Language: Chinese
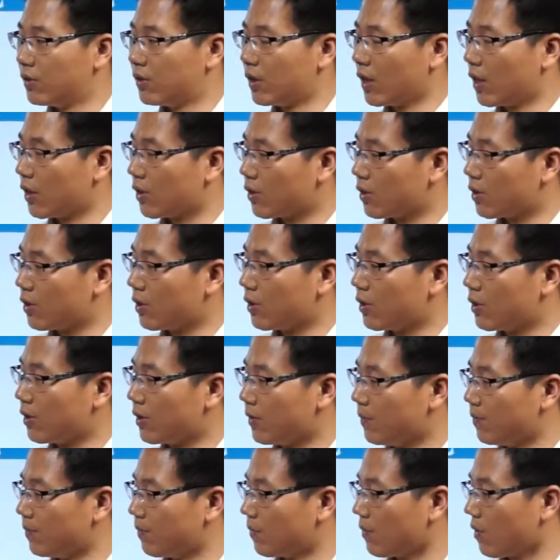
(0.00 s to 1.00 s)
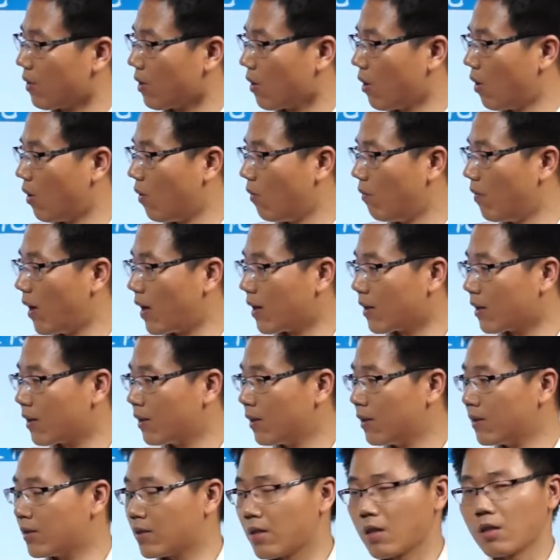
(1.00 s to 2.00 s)
这个是万
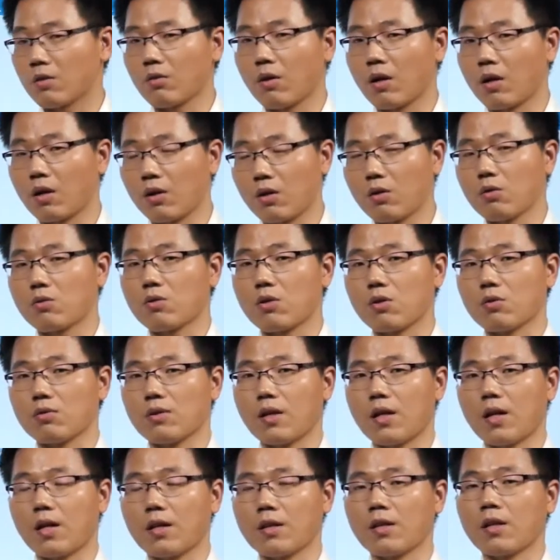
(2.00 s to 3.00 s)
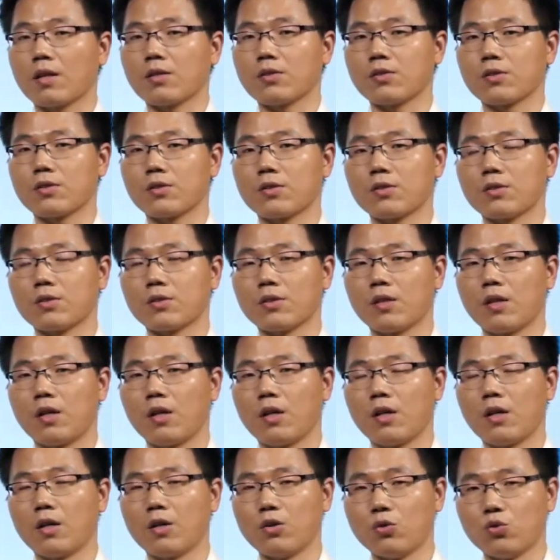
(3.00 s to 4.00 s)
科集团的 logo，它是
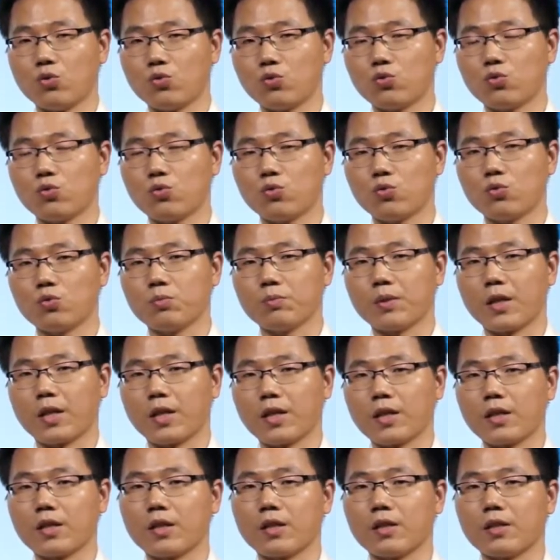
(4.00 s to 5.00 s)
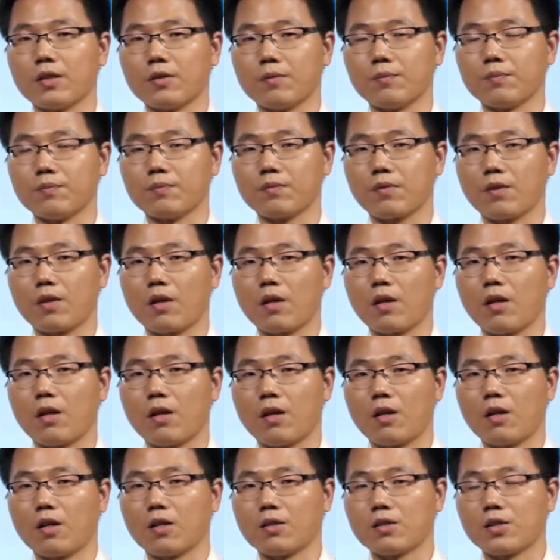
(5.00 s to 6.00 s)
很著名的一个
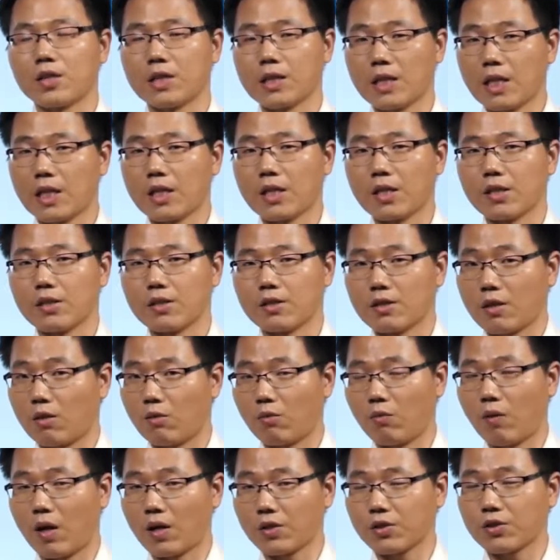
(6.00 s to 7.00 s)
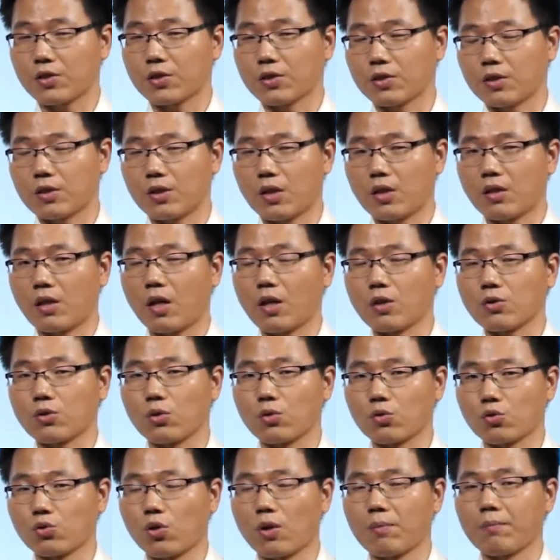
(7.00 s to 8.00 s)
企业人，叫王石，他一
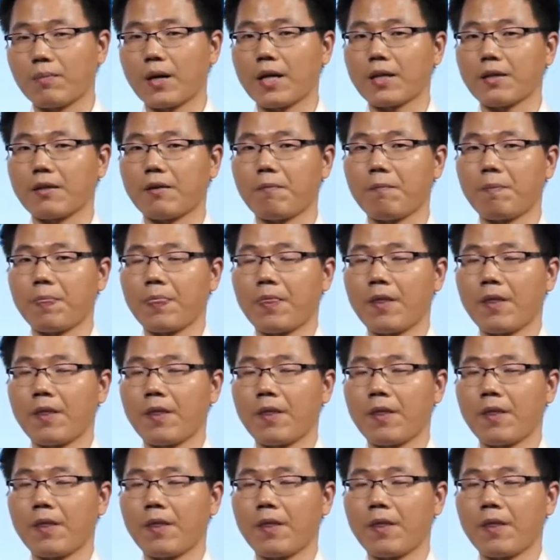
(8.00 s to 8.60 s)
手创办的。